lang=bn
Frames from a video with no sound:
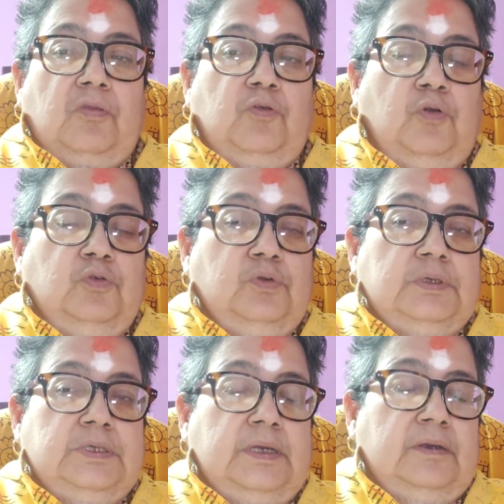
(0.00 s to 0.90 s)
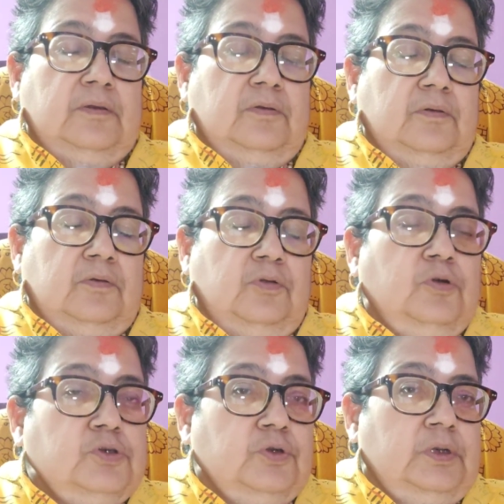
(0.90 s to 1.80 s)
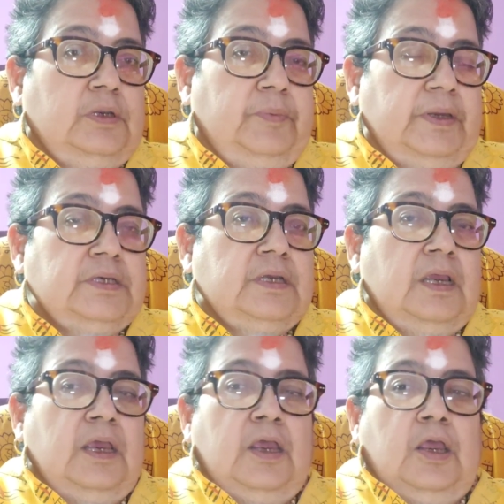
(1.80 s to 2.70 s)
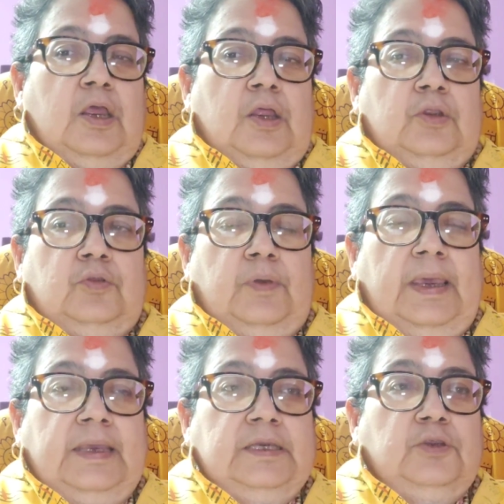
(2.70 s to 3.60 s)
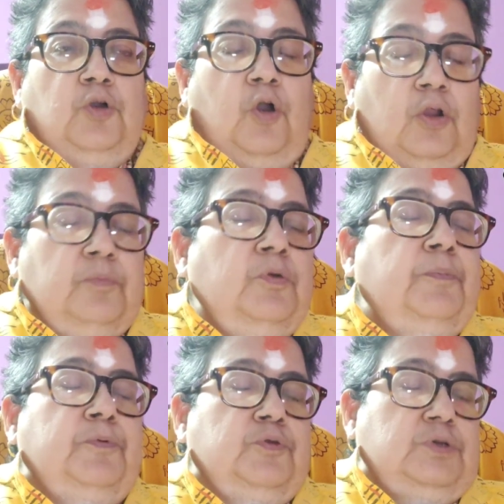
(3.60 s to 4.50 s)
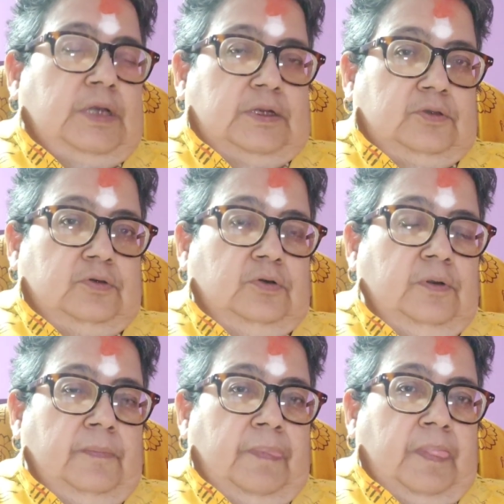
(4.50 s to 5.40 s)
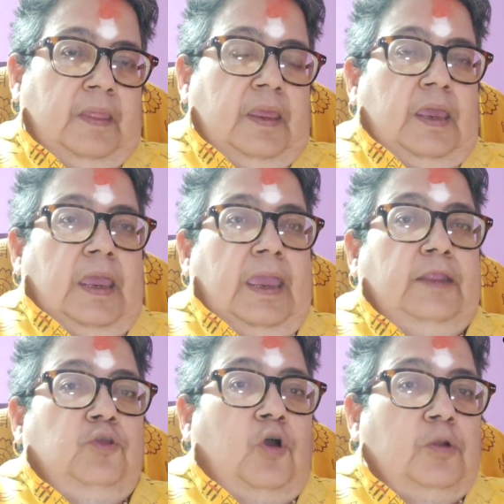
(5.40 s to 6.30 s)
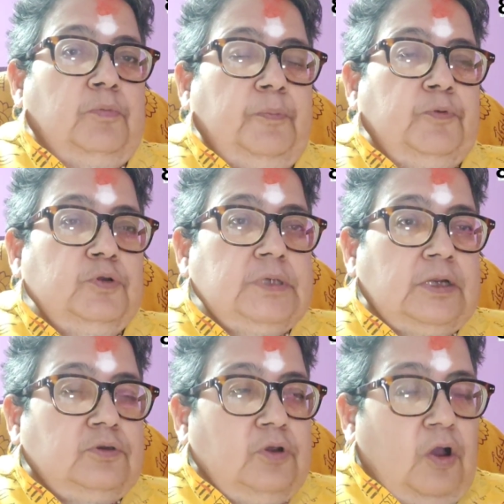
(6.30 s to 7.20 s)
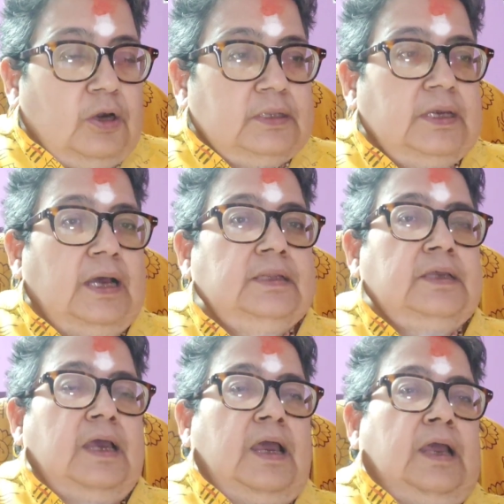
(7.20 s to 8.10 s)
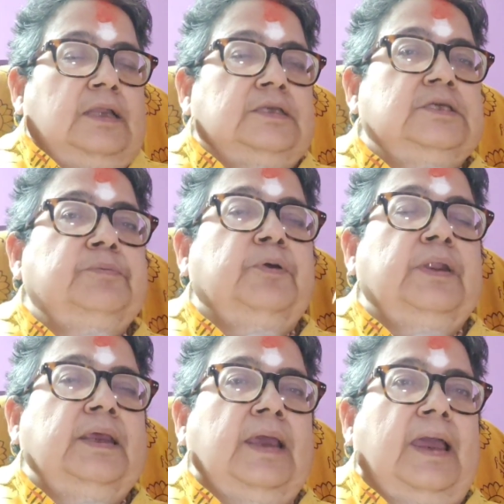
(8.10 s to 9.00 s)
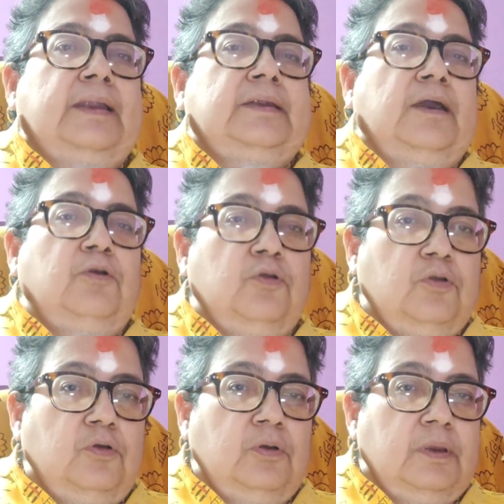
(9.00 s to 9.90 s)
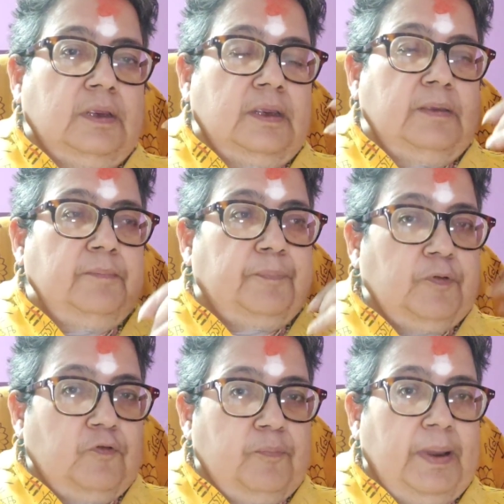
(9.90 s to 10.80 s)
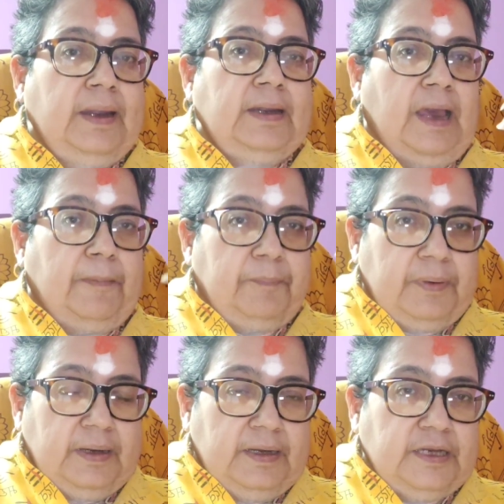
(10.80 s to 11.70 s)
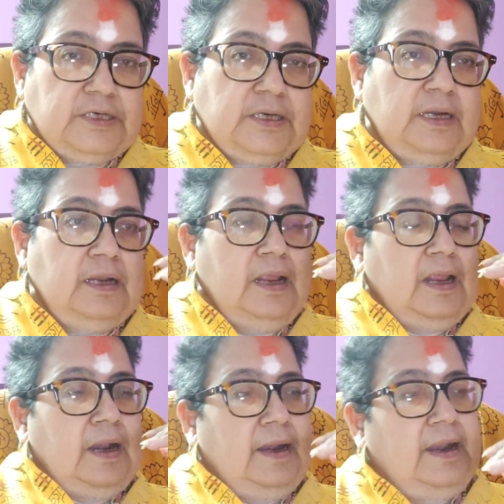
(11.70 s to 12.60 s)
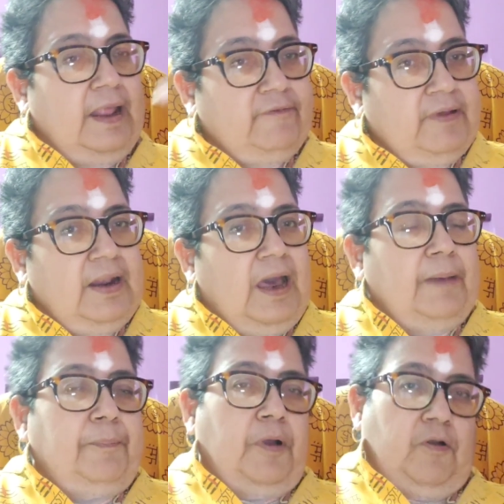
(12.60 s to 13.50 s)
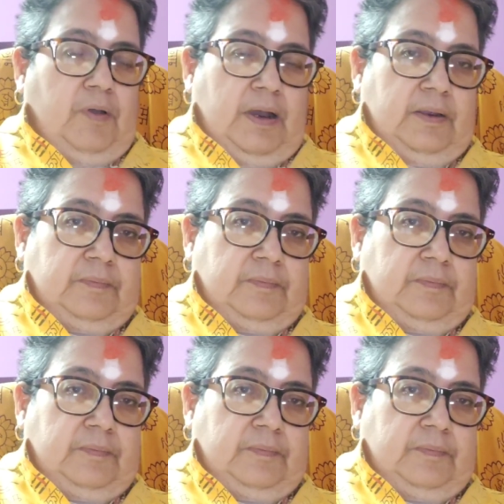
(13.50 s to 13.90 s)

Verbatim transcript: ধনুর যে গ্রহ সন্নিবেশ তো এই যে ধর্ম পুরুষার্থ এই ধর্ম পুরুষার্থ অর্থাৎ জীবনে একটা কোনো ইম্প্রুভমেন্ট আপগ্রেডেশন লেভেল আপ হওয়া